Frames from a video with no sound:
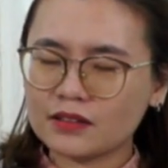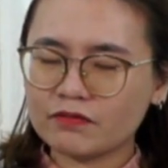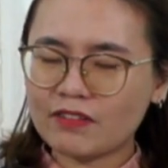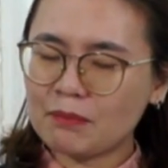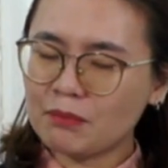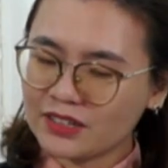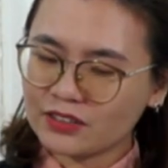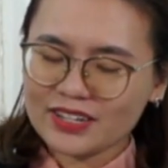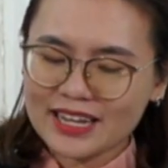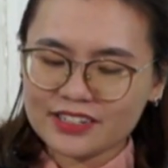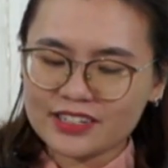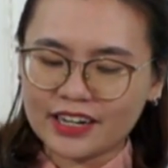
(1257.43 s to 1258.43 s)
và mình có
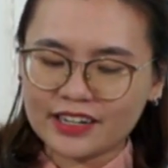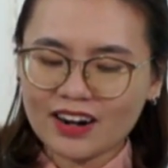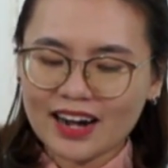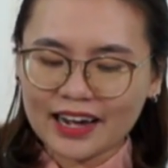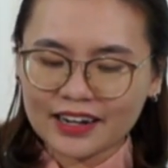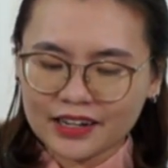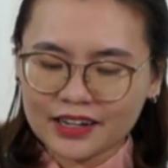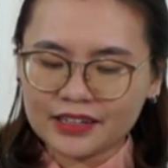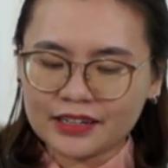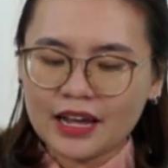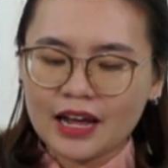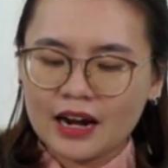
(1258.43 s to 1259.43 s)
giá trị đó là khi
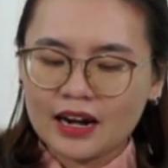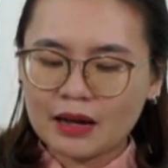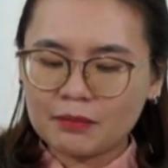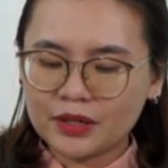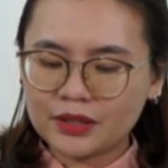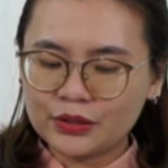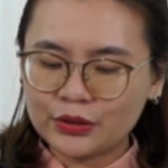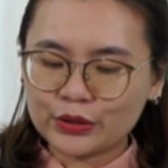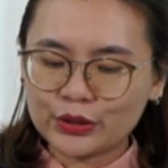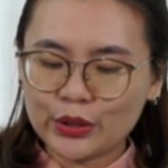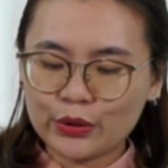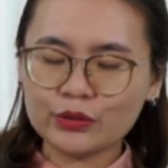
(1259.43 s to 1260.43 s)
là mình được
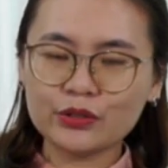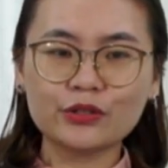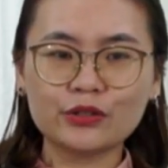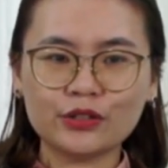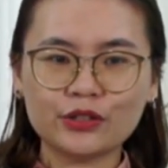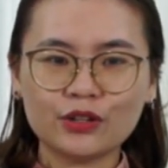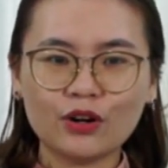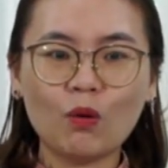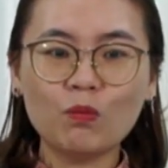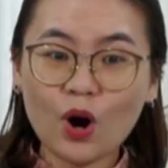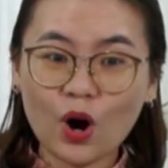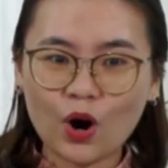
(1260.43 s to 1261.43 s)
nhiều người
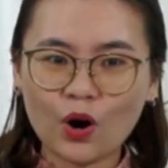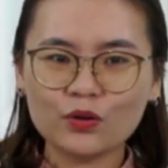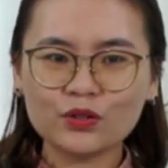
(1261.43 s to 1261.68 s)
ủng hộ,